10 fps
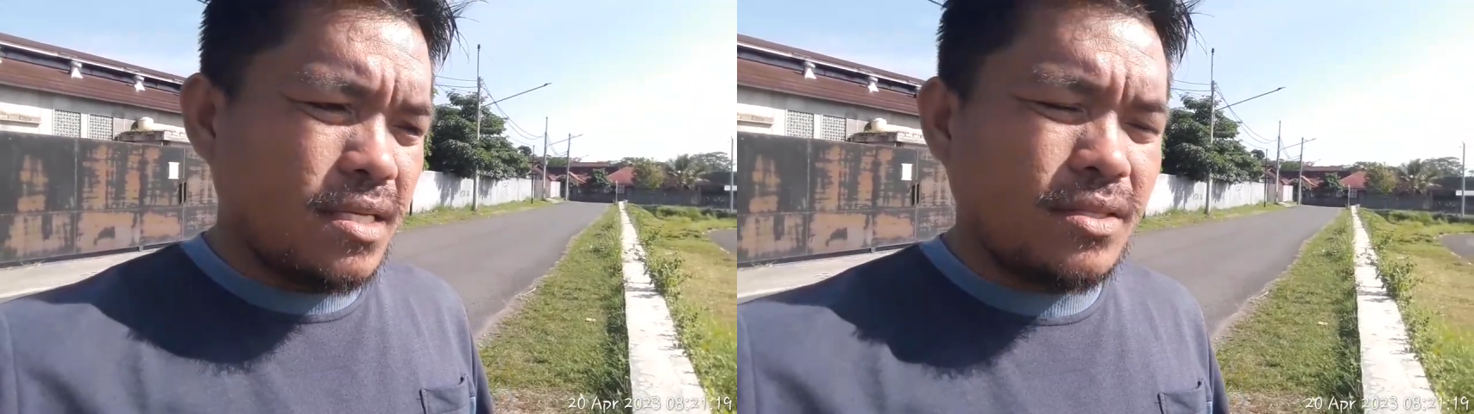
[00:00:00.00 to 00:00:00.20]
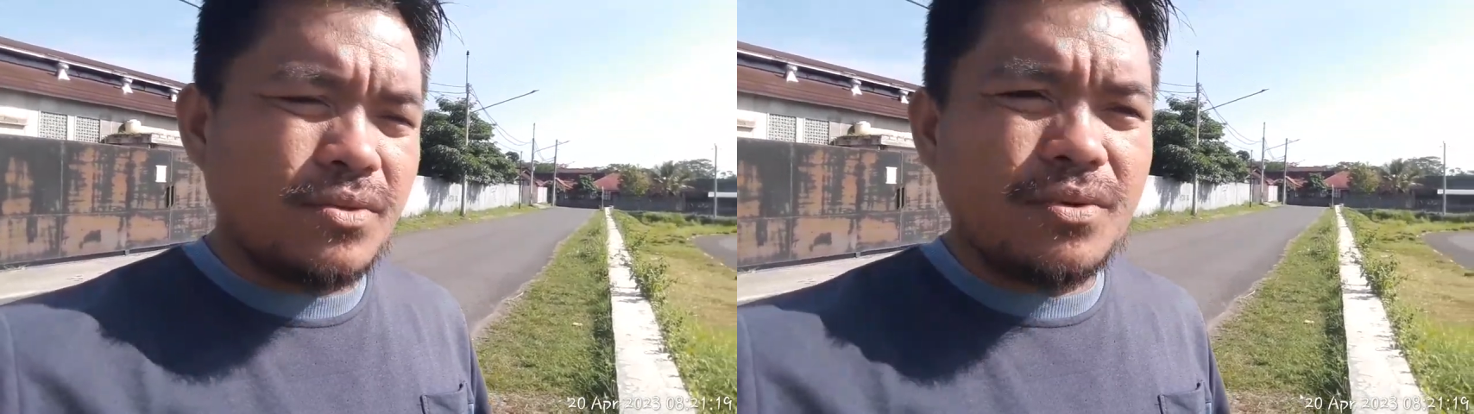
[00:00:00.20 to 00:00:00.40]

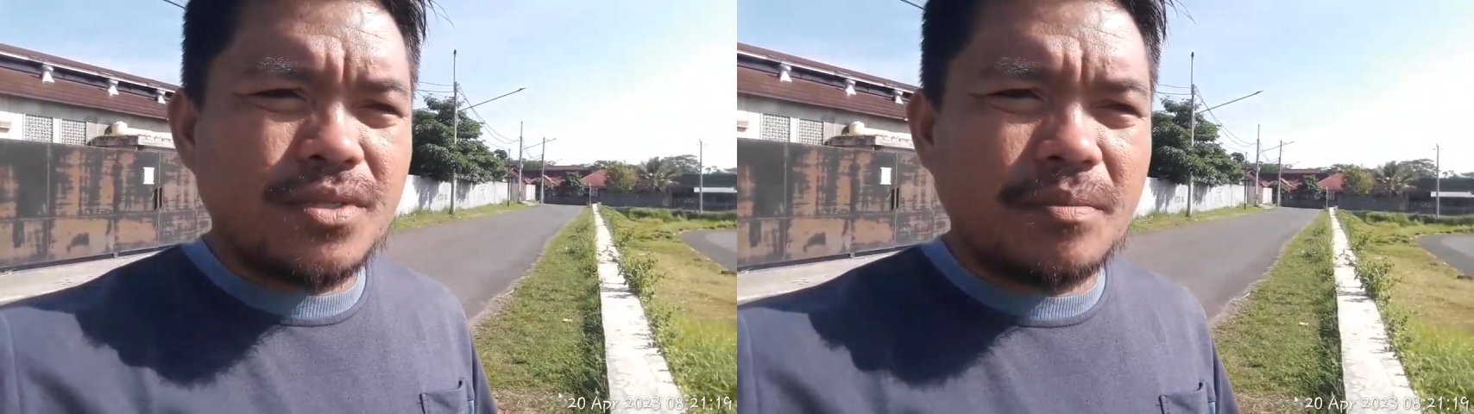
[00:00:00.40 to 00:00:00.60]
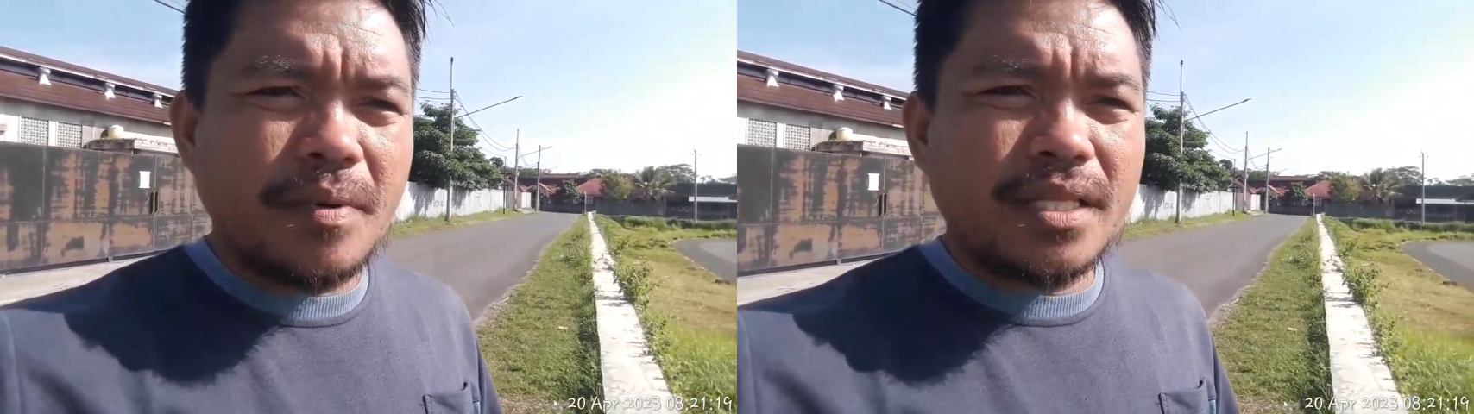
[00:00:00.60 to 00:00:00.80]

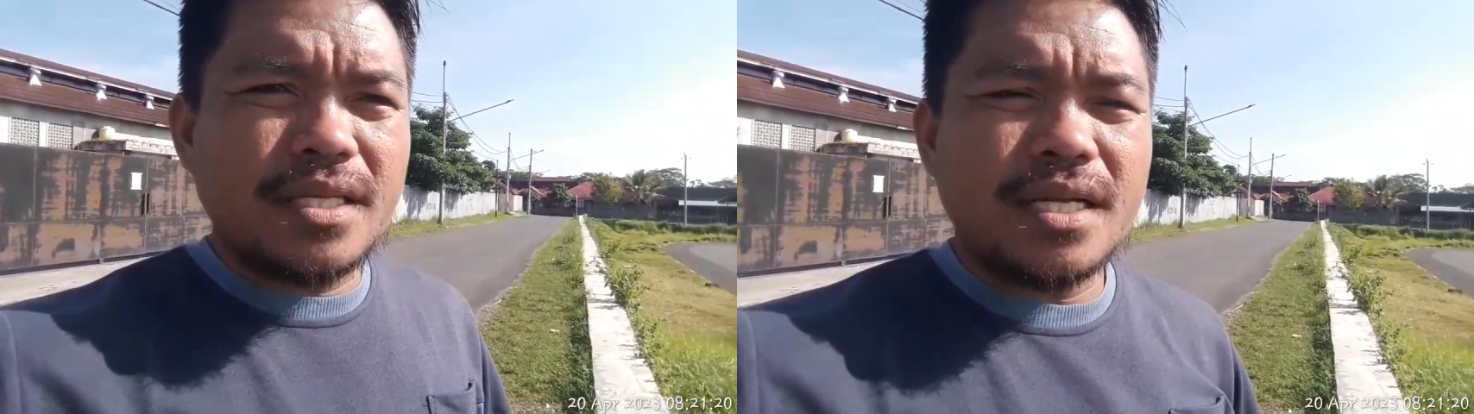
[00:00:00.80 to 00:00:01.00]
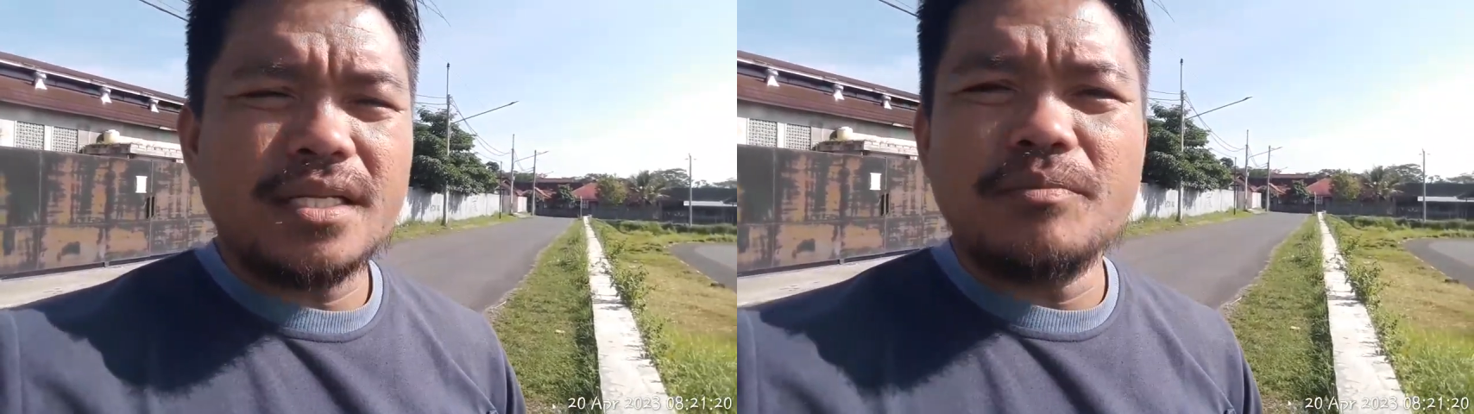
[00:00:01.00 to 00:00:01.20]
itu
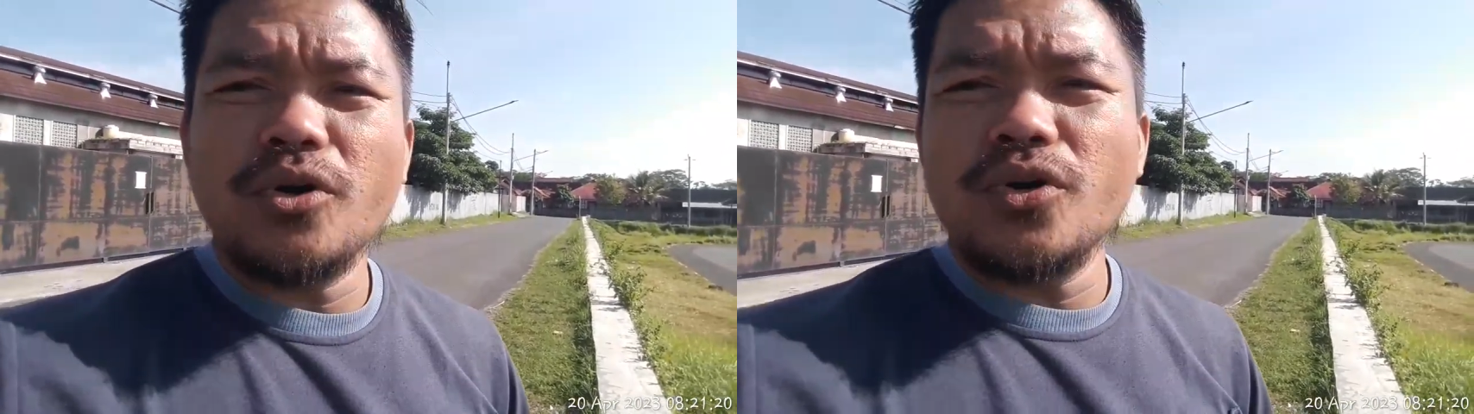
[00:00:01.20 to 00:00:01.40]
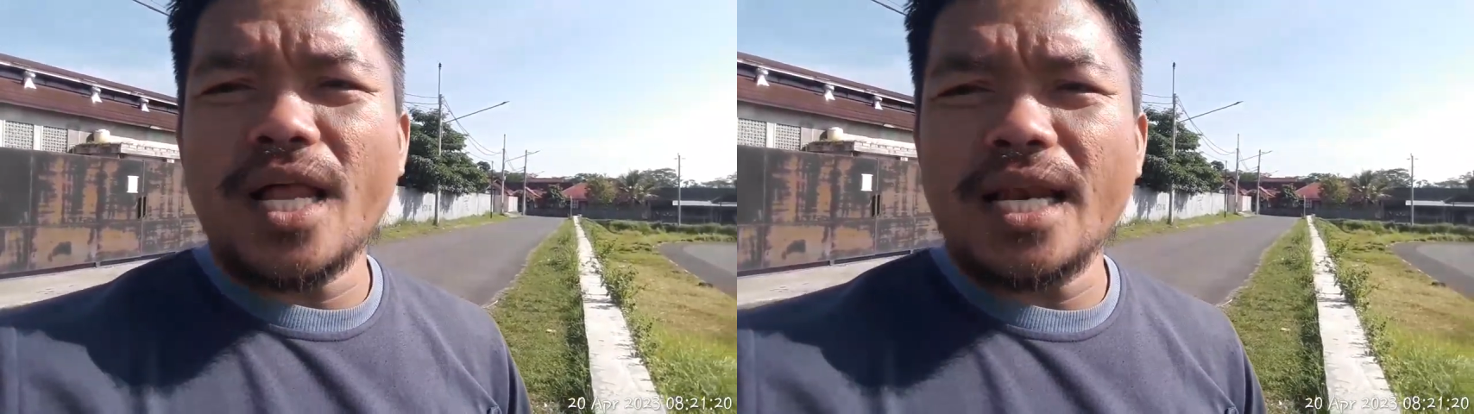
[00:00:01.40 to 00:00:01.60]
tepatnya di
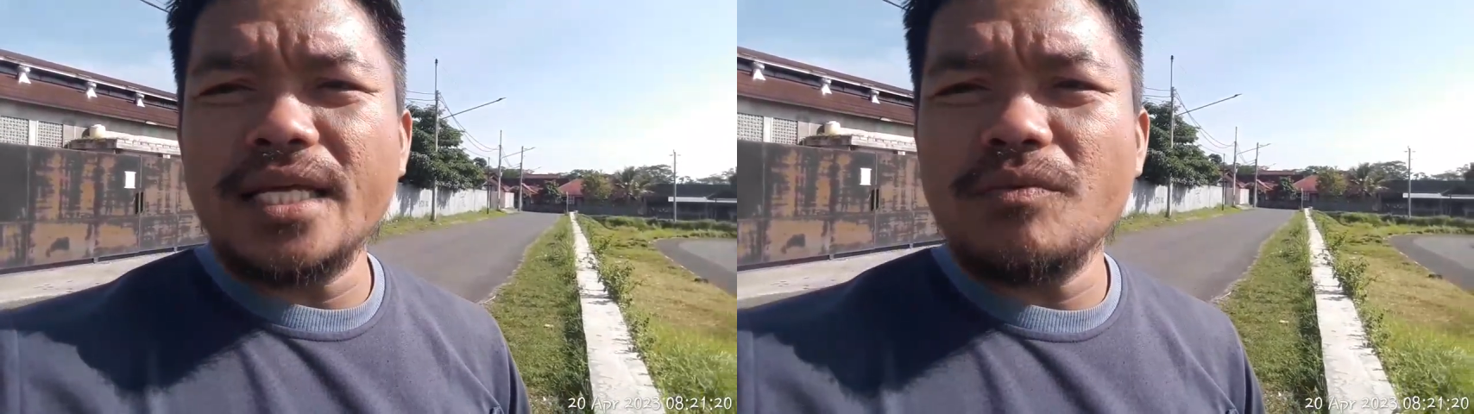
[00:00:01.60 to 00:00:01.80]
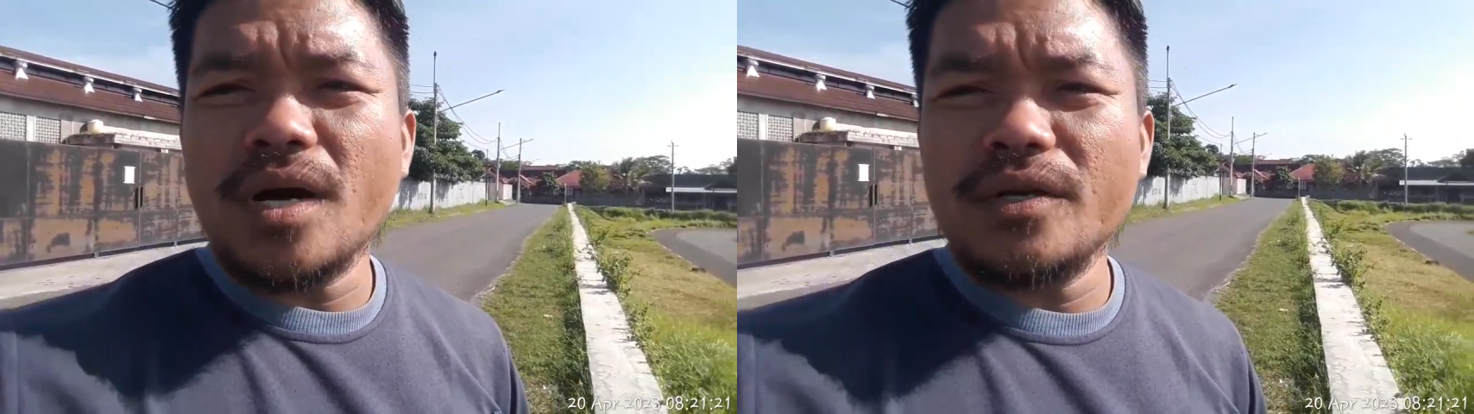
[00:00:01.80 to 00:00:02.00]

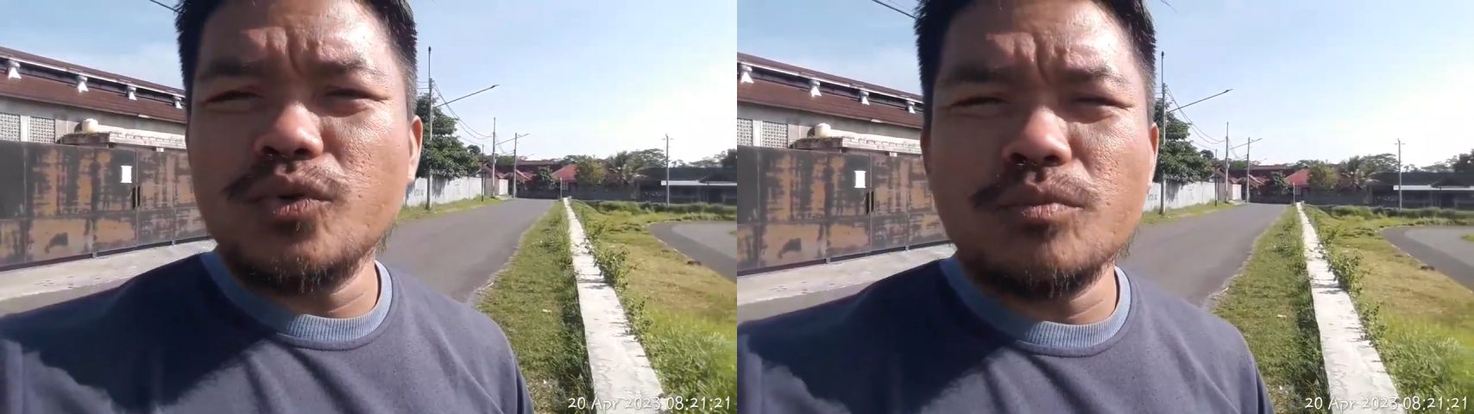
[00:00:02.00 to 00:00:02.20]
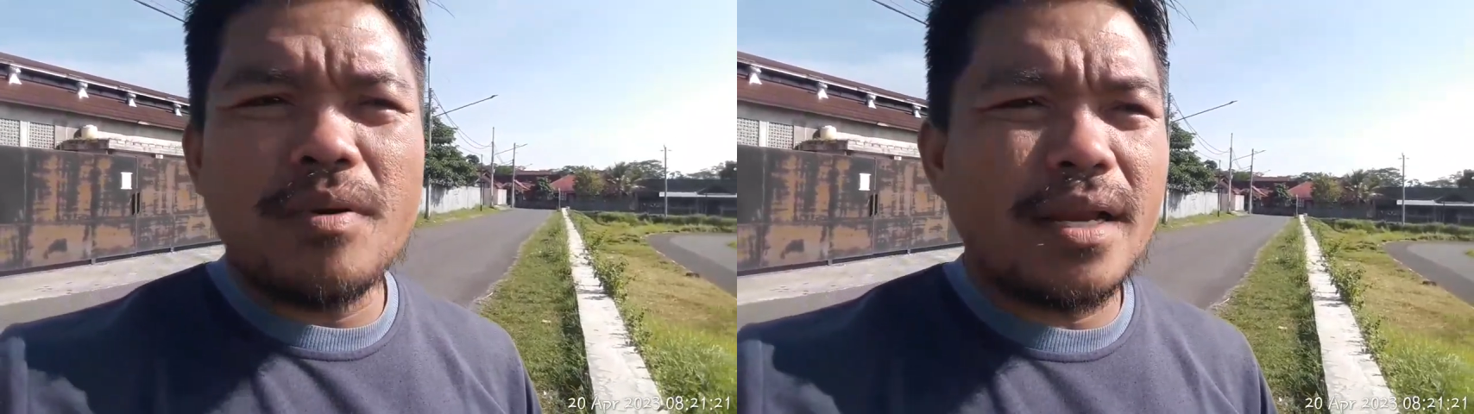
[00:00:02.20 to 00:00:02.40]
Boyolali
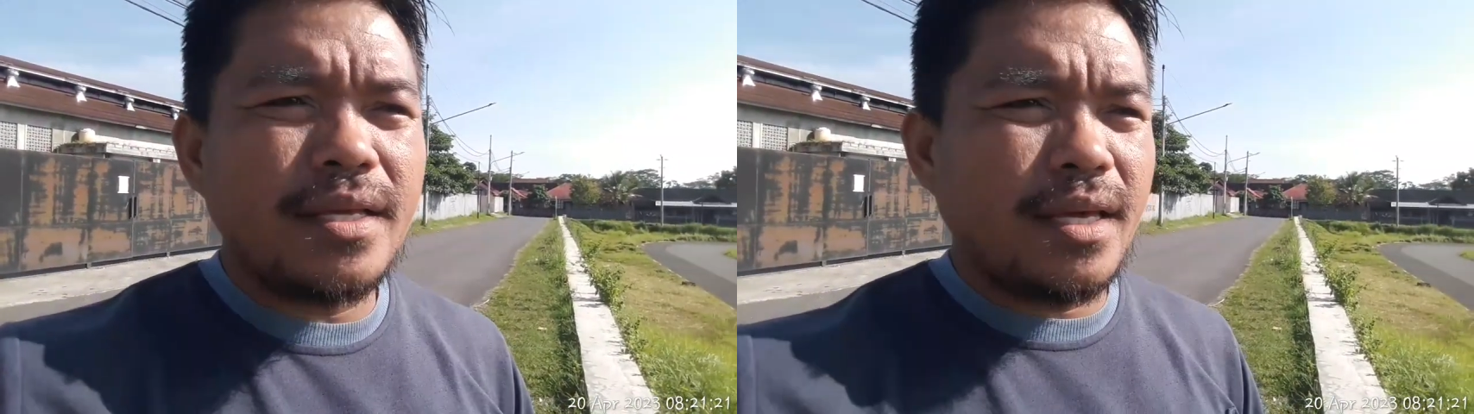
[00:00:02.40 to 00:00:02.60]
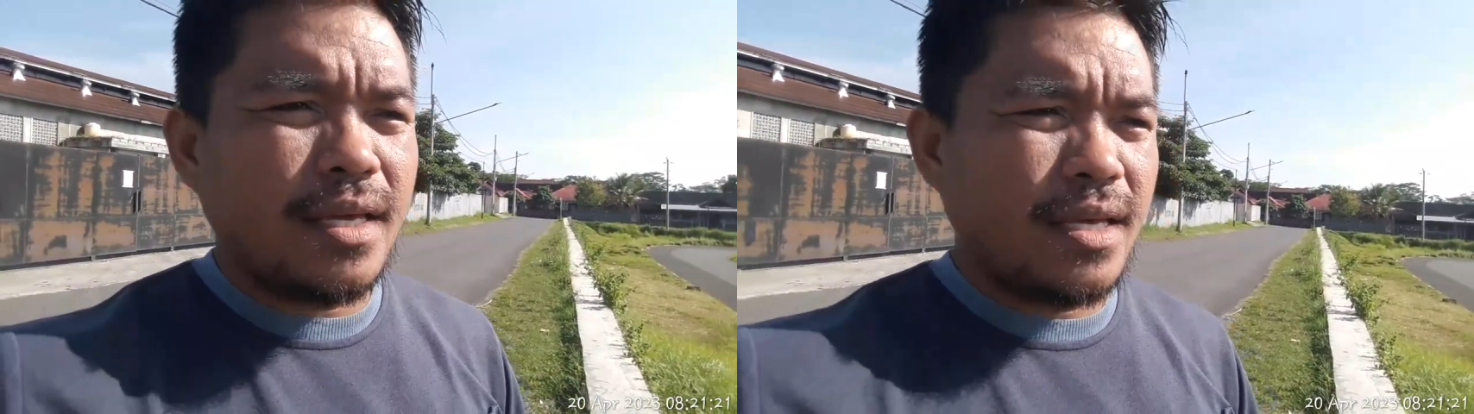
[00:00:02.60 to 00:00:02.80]
Waduk
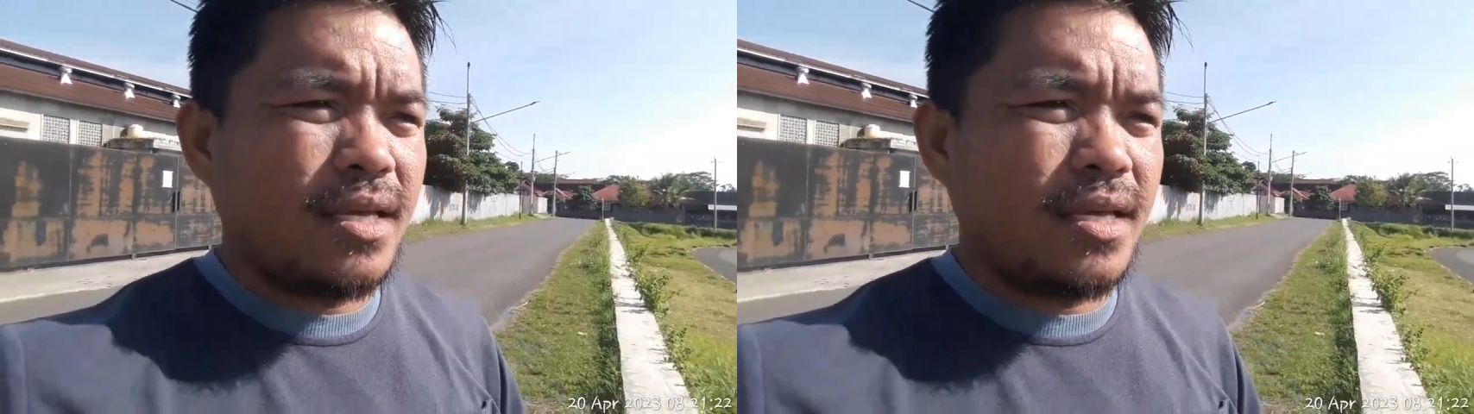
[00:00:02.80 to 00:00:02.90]
Bade